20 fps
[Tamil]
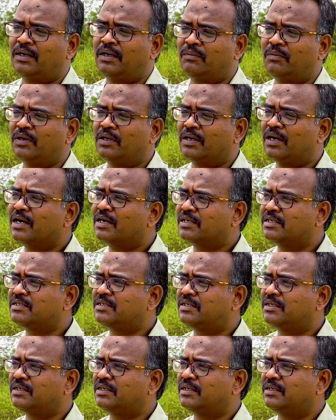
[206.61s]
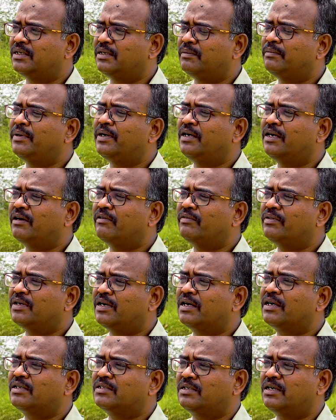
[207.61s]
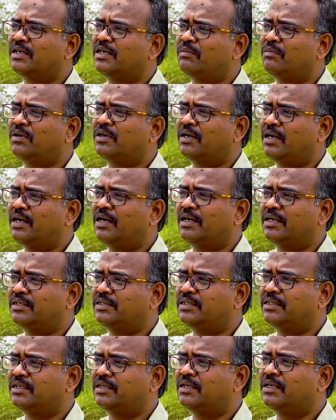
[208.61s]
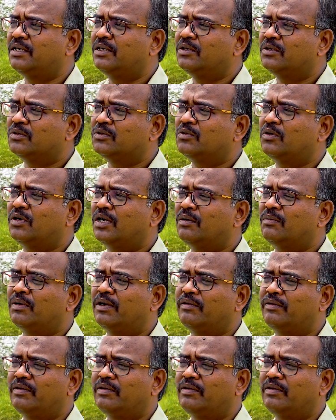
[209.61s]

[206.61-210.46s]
நம்மளுக்கு ஆகஸ்ட் மிட் ஆஃப் த ஆகஸ்ட்டில் நம்மளுக்கு அலாட் ஆச்சு ஸோ நம்ம